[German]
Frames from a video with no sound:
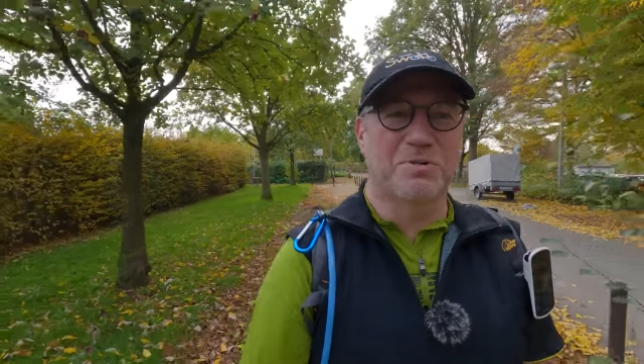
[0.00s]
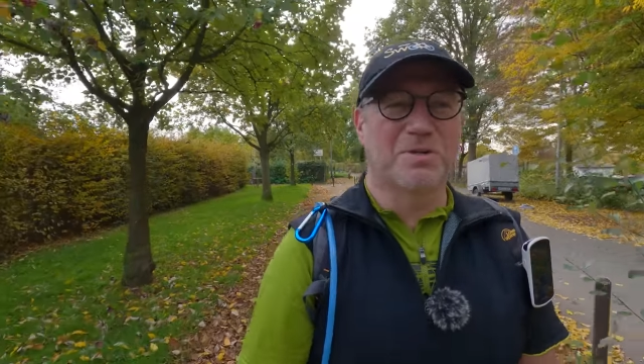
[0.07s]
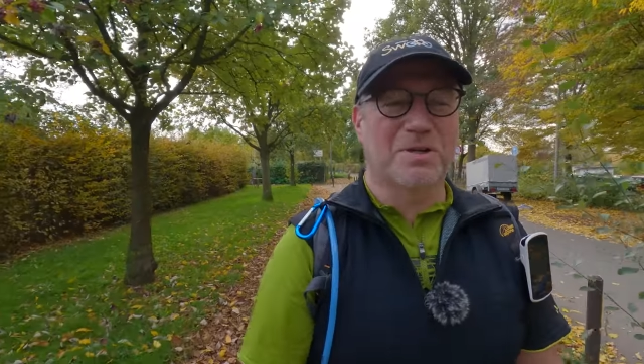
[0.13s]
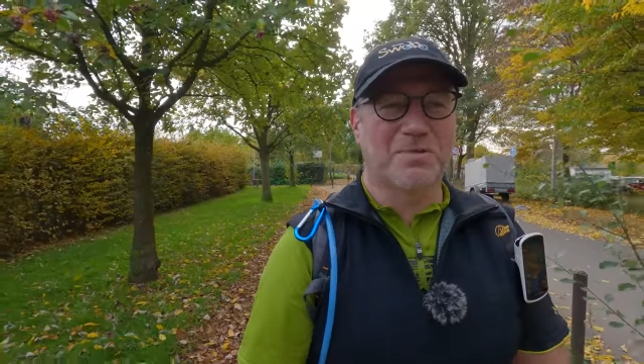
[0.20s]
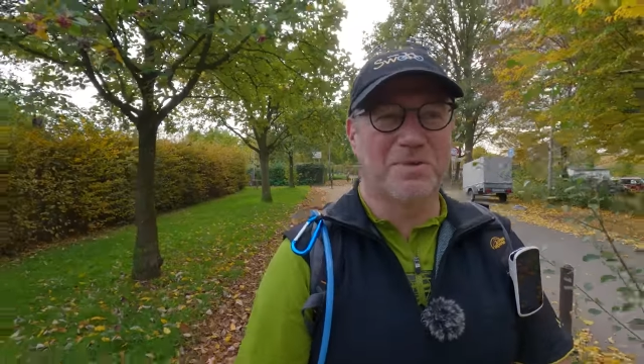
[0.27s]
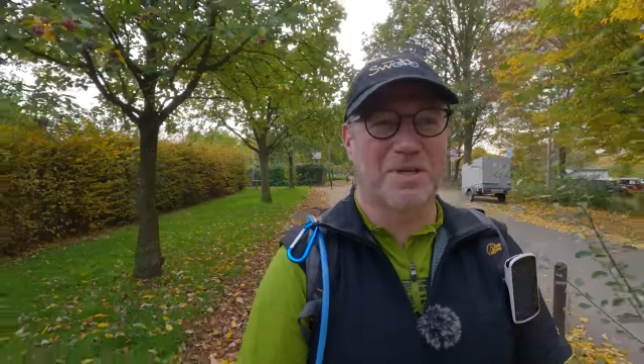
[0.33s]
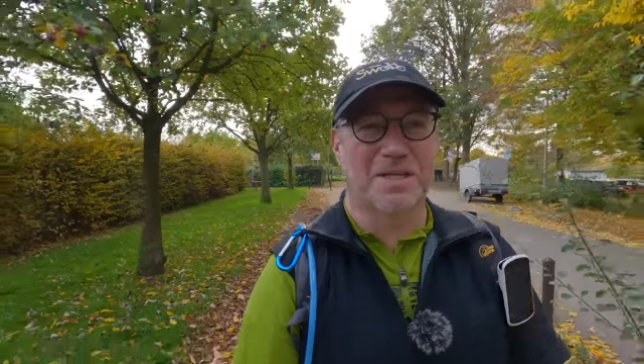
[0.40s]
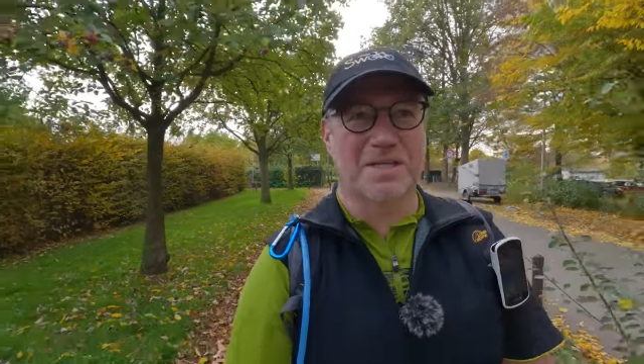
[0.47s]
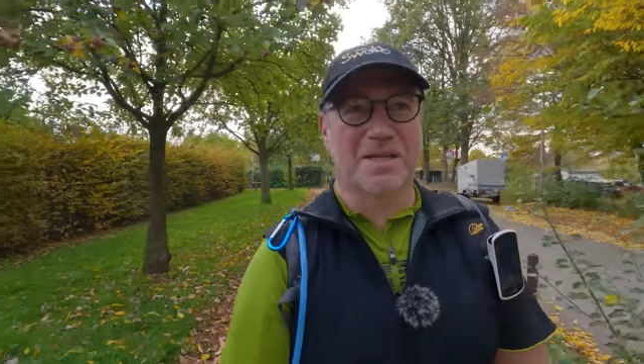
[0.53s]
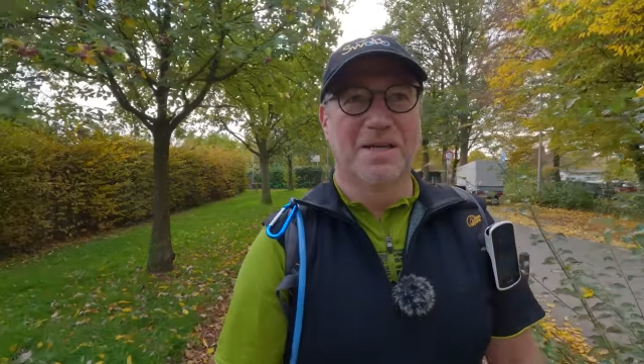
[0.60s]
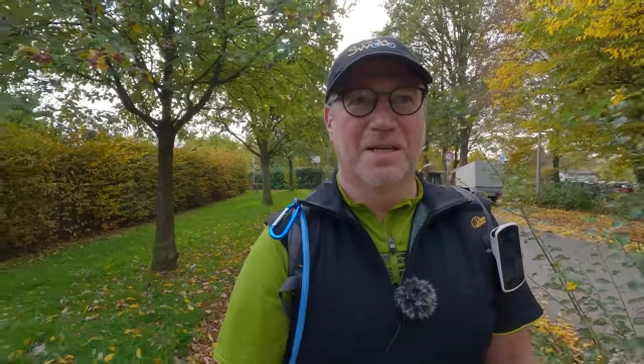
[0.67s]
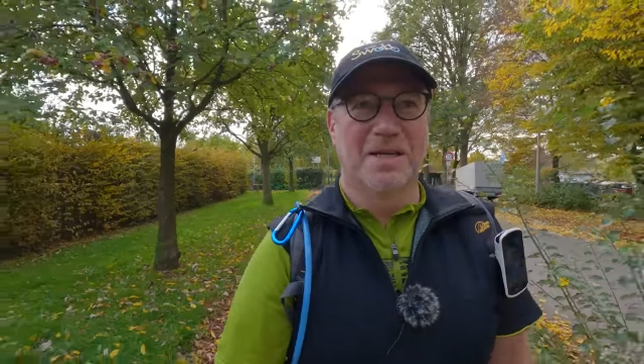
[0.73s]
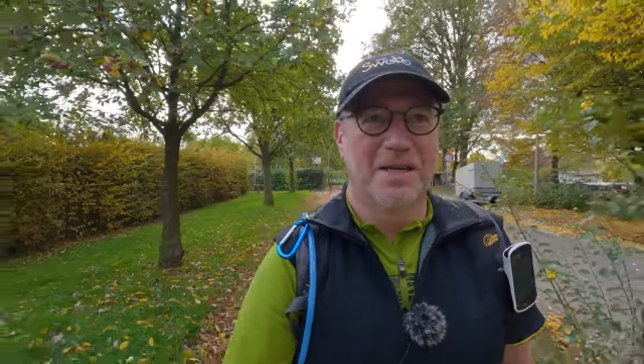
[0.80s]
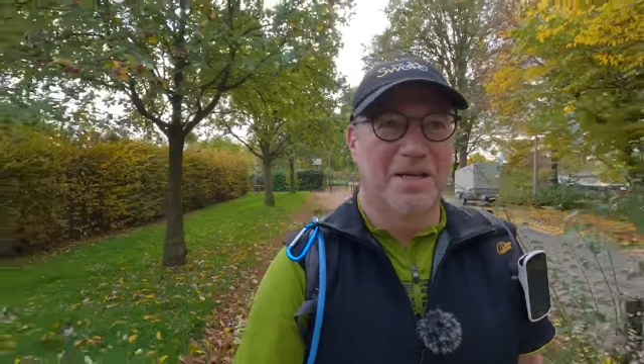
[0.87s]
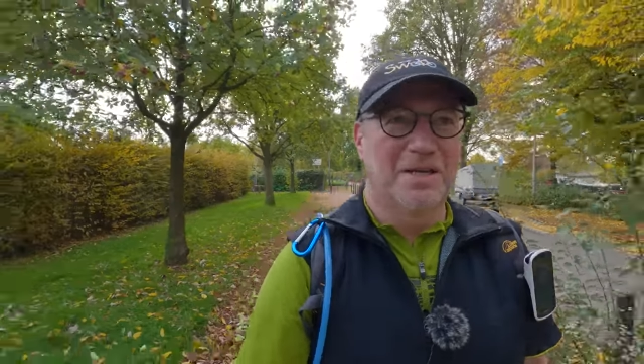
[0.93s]
unterwegs
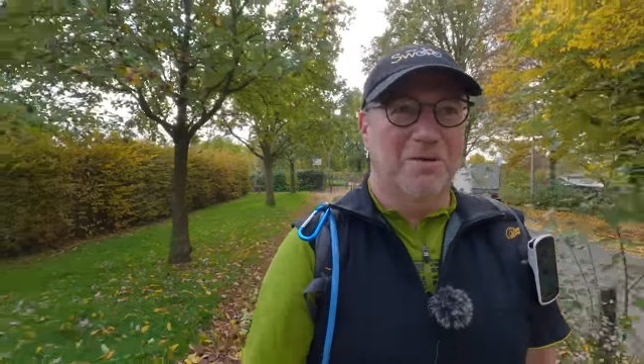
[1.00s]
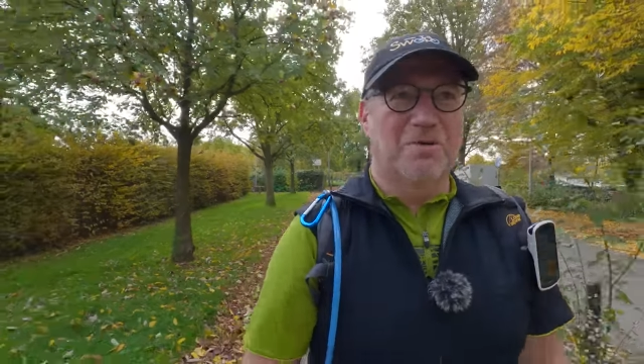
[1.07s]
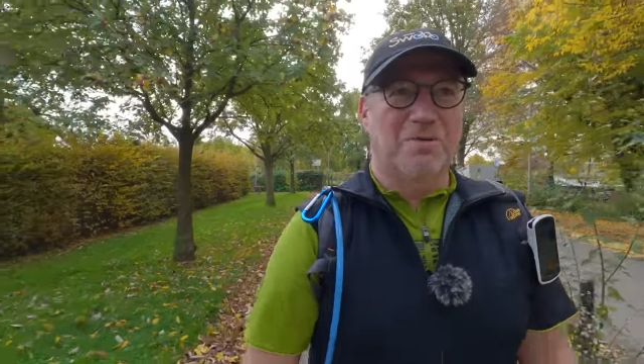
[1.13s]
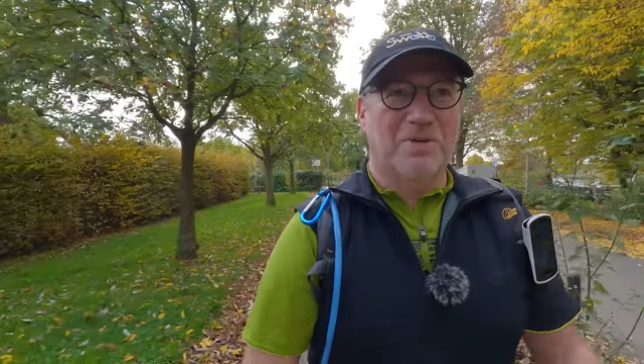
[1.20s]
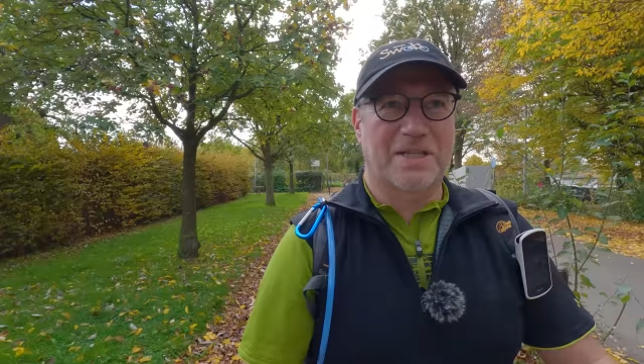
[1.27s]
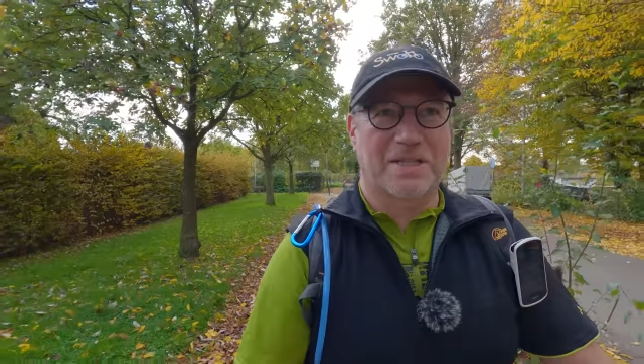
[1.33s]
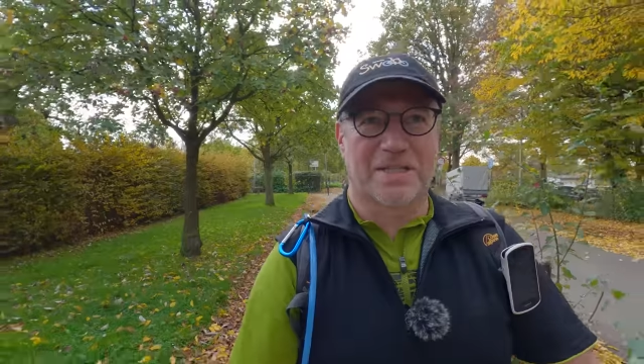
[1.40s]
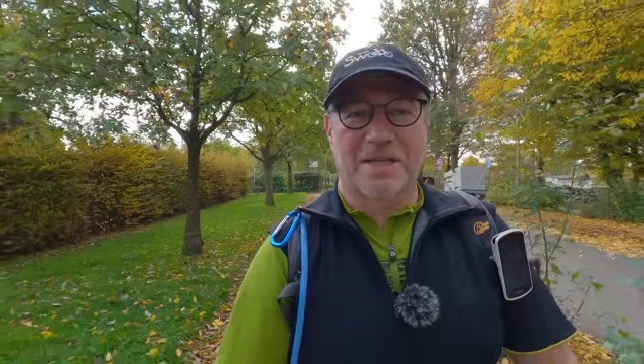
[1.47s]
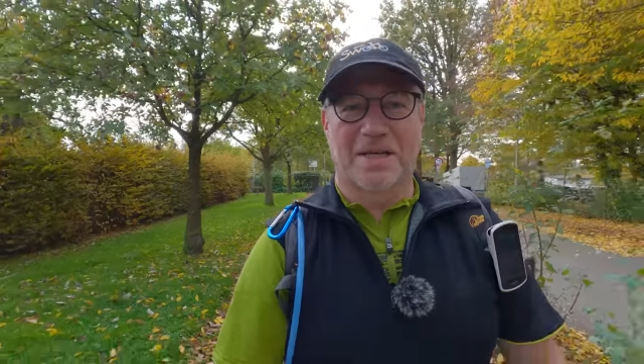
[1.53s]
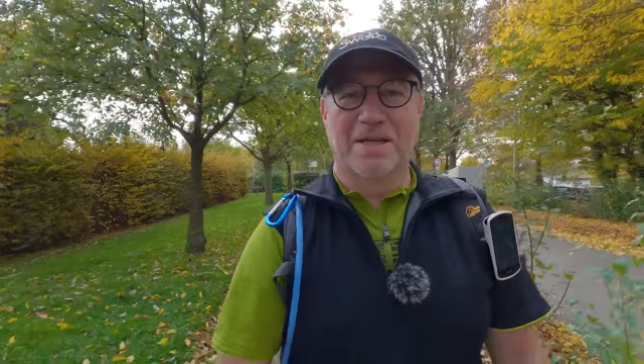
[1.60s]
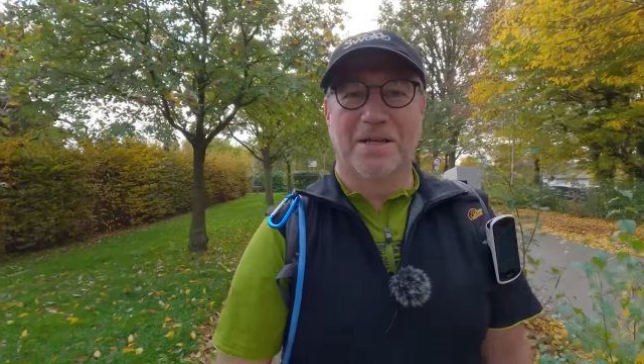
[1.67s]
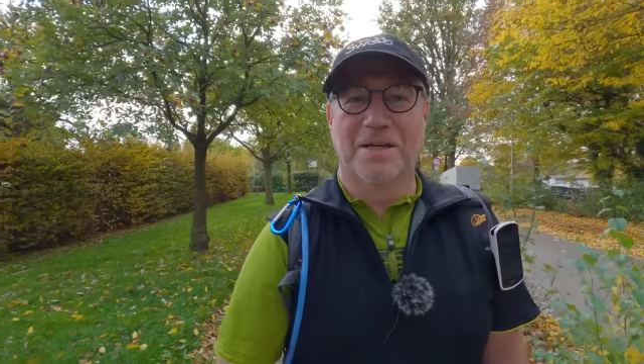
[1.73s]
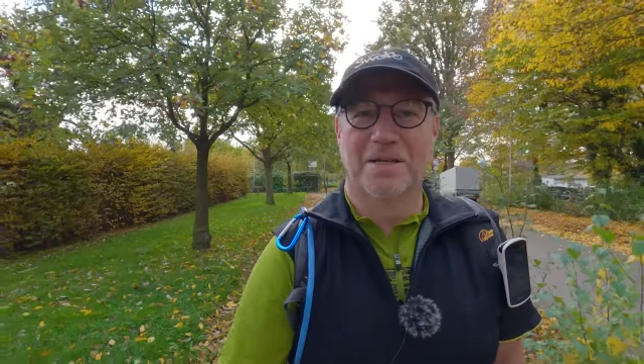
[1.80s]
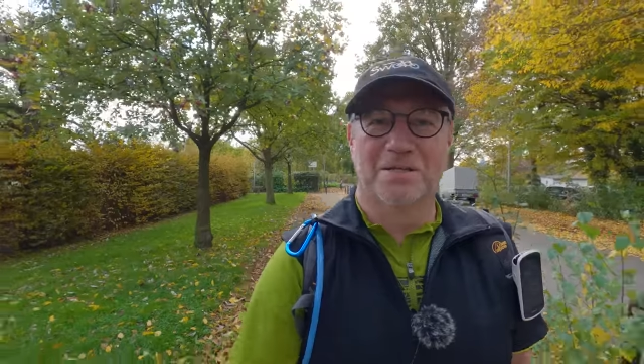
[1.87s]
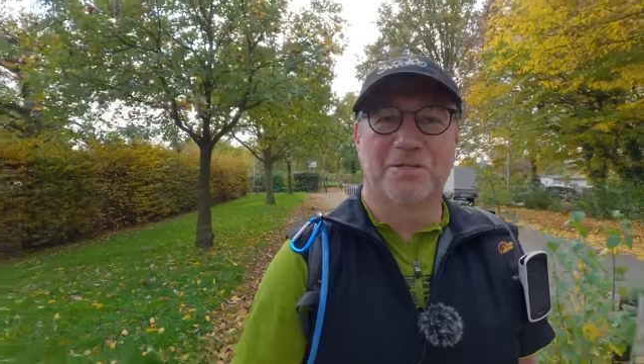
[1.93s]
und jetzt
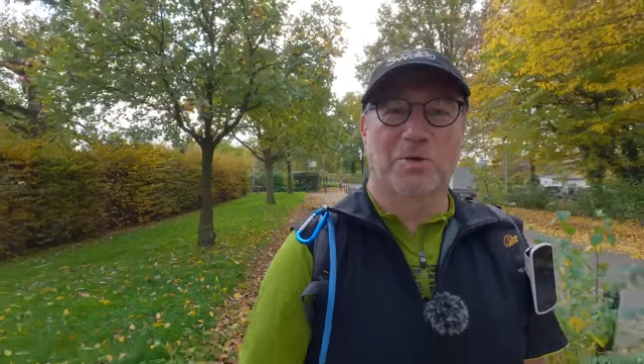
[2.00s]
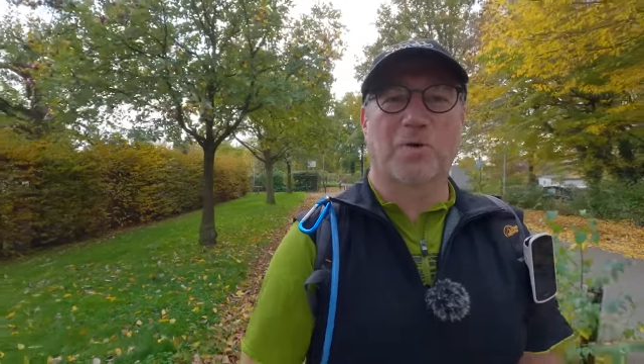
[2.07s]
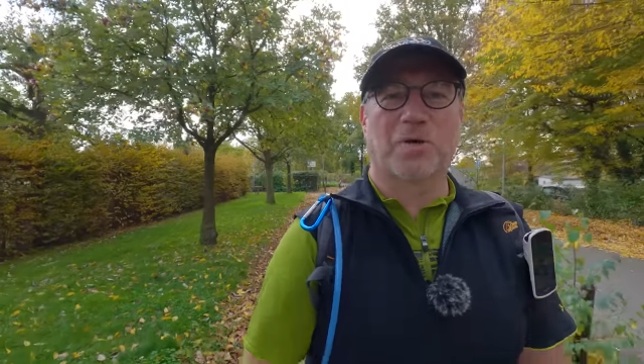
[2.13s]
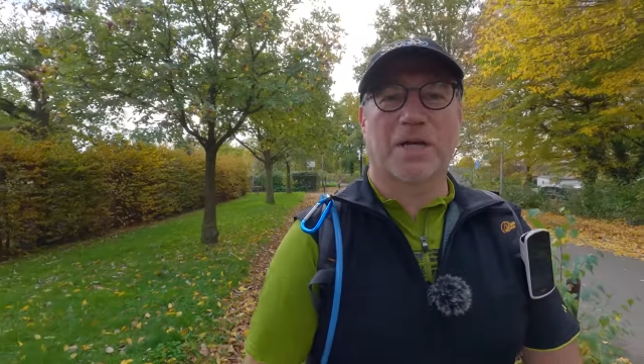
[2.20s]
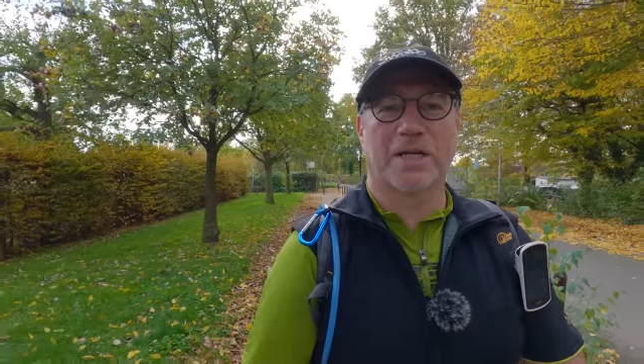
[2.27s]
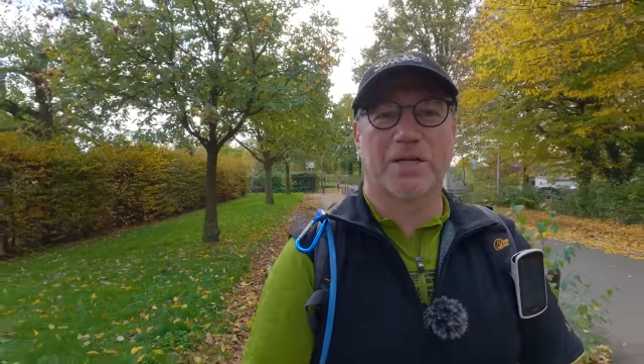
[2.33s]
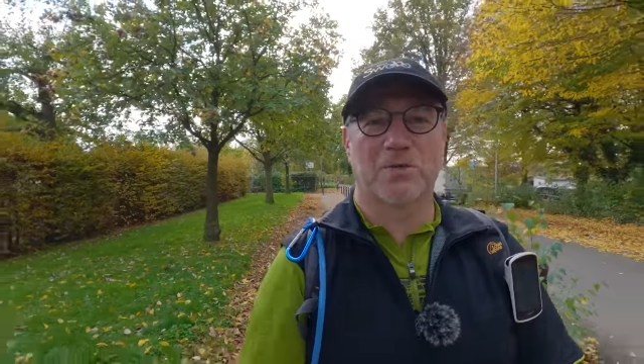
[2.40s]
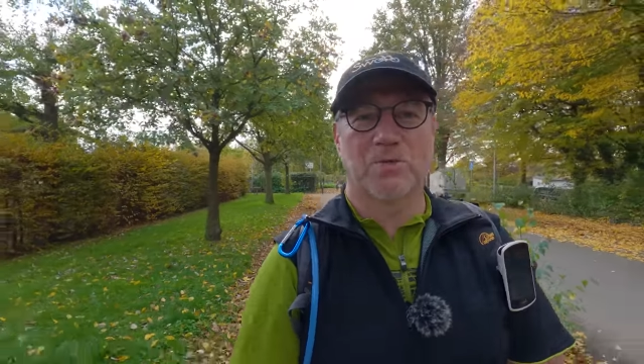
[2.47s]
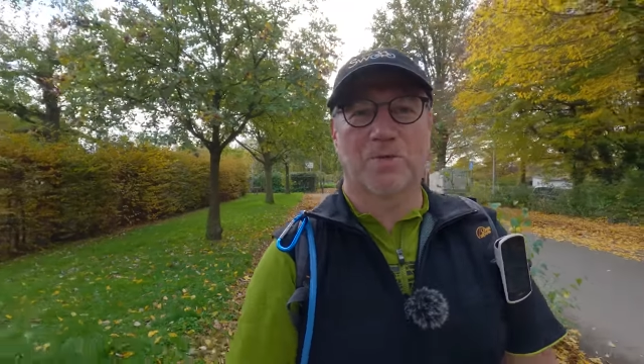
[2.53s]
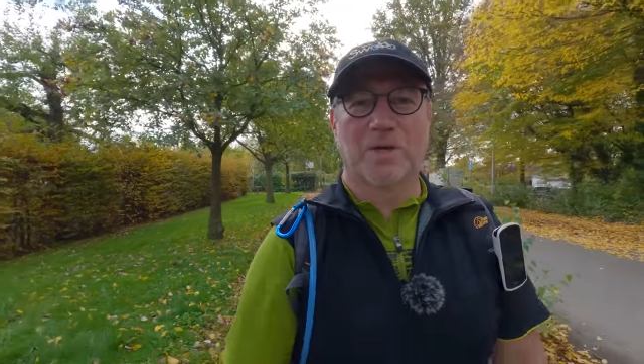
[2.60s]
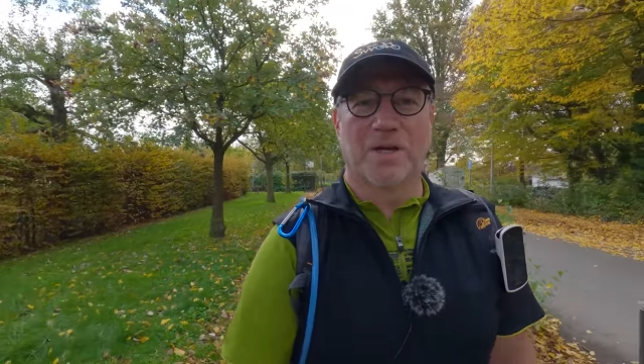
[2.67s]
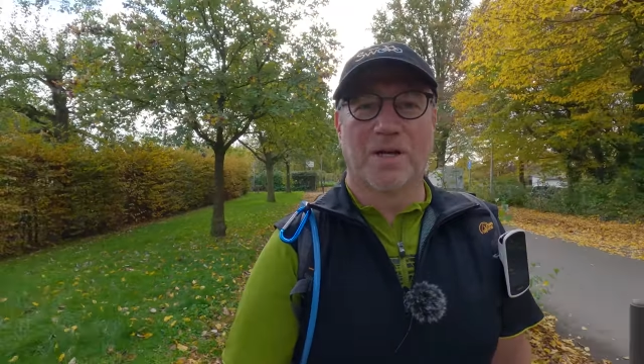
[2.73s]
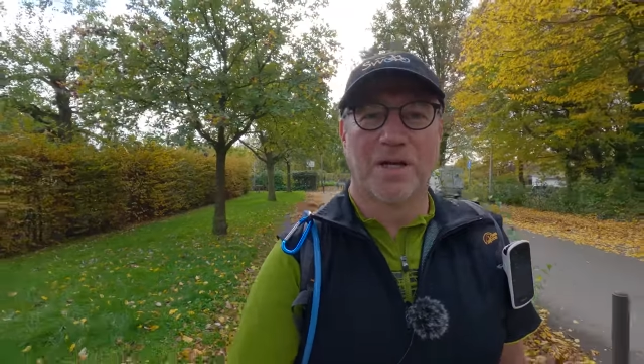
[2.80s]
zurück Richtung